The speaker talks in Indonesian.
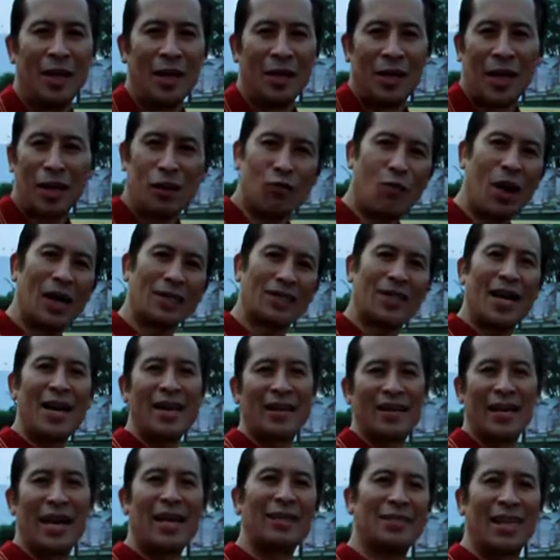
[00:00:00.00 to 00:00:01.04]

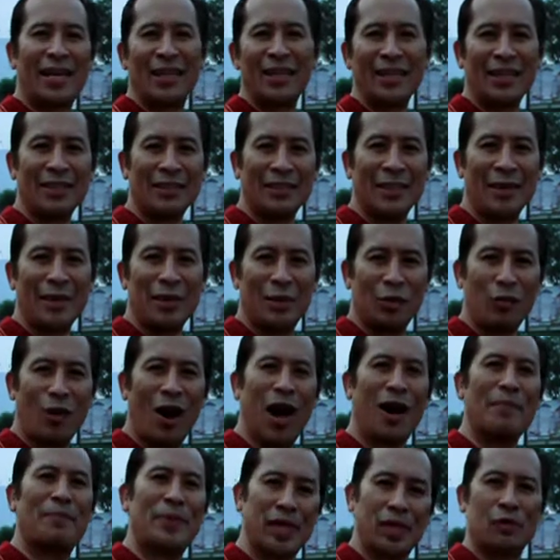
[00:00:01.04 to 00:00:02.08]
Kekuatan Raden Inten II
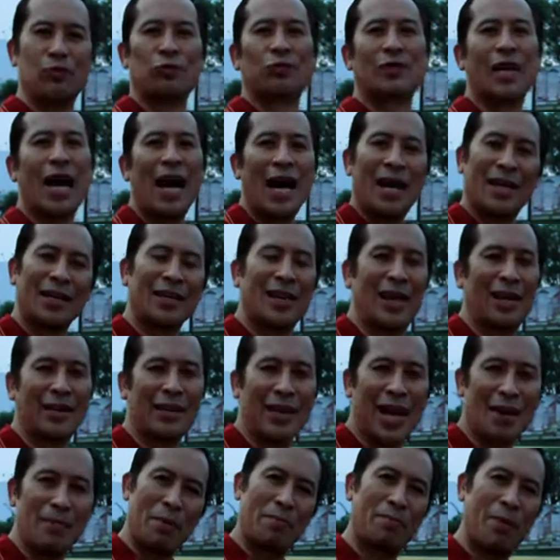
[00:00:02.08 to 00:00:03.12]
berkurang
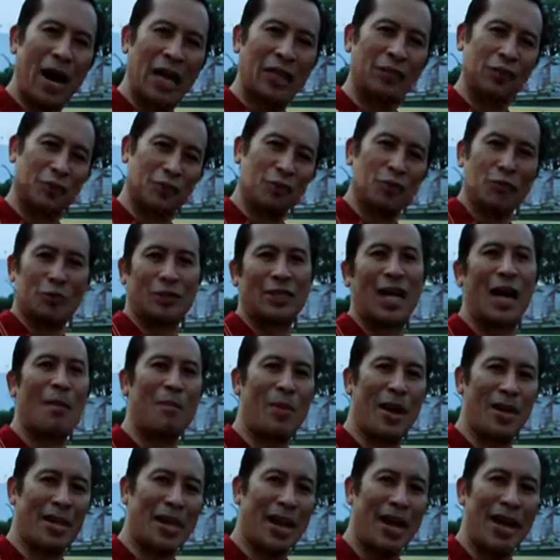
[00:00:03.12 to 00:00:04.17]
karena pembantu
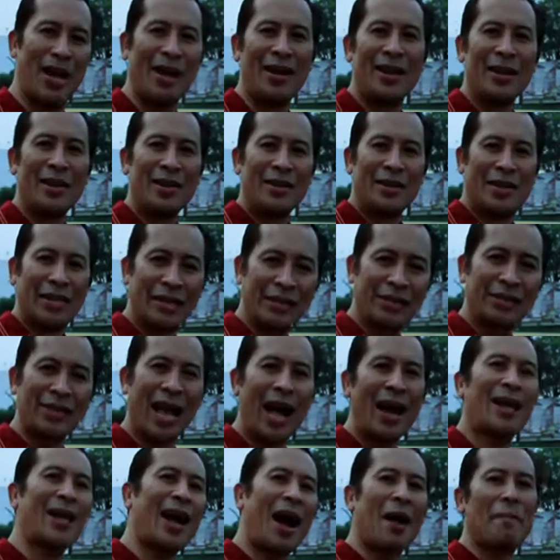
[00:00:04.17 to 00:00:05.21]
utamanya
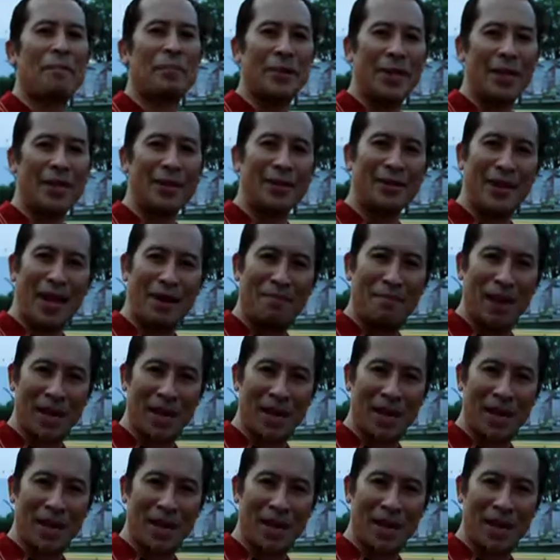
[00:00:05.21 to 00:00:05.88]
ditangkapin dan